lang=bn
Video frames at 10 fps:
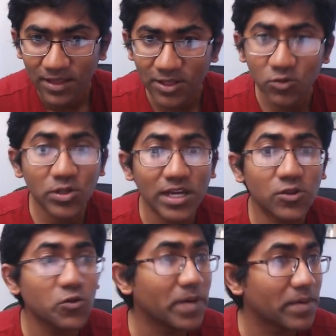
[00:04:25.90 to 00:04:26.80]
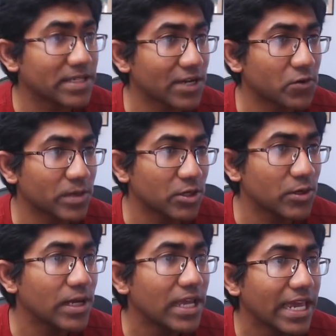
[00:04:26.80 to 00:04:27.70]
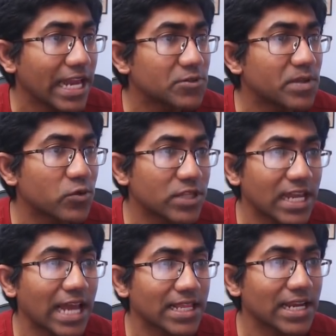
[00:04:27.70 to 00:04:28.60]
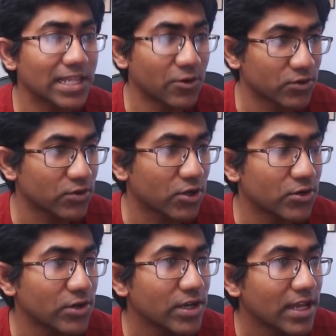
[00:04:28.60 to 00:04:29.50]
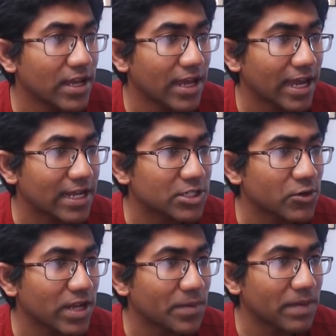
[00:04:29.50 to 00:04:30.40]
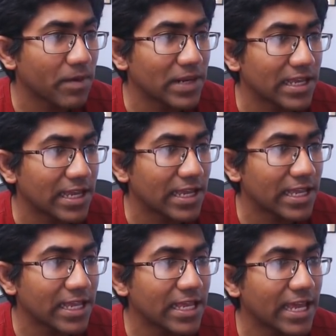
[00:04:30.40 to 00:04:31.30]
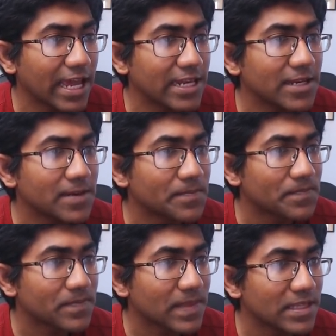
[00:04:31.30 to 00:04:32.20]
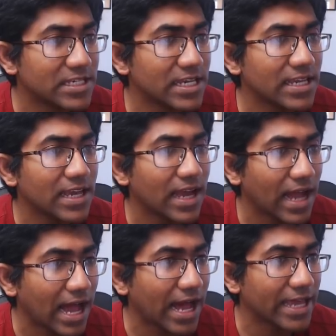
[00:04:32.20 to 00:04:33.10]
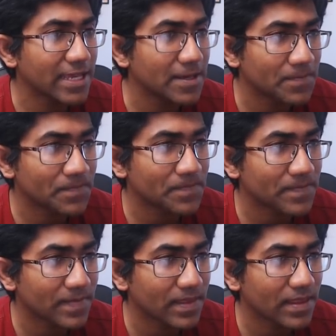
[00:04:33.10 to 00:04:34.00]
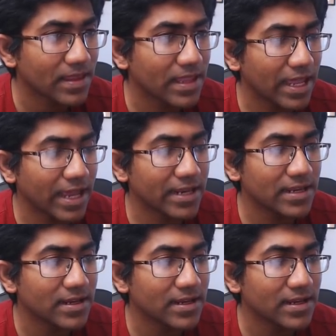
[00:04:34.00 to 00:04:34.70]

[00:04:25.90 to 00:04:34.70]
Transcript: তো তুমি তাকে দুইবার বাছাই করবে ধরো এরা যদি প্রত্যেকে আলাদা আলাদা হতো ধরো এক কাজ করি আমি এভাবে লিখি ই এন জি আই এন